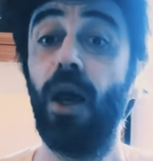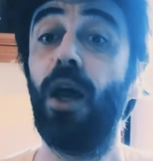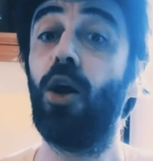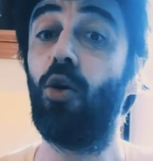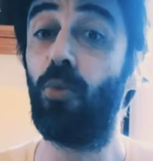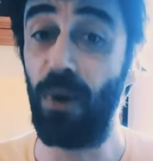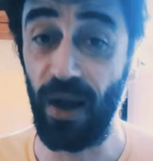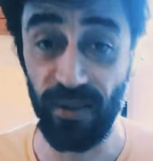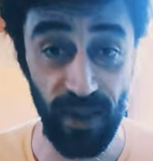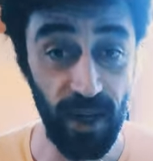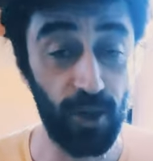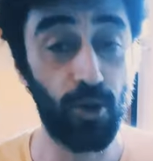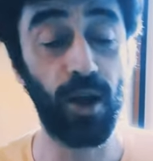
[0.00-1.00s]
et on passe
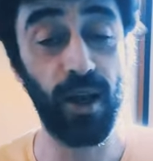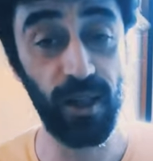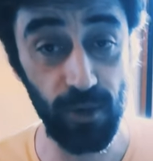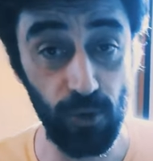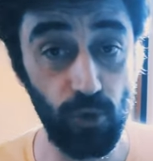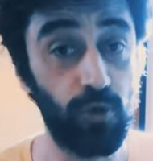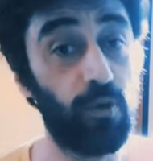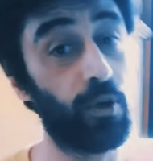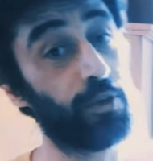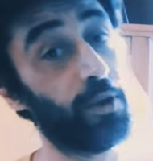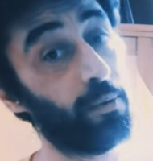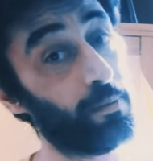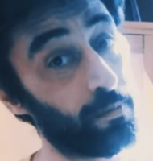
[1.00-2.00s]
à l'acteur et l'actrice
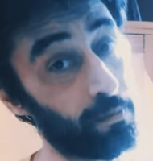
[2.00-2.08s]
suivante.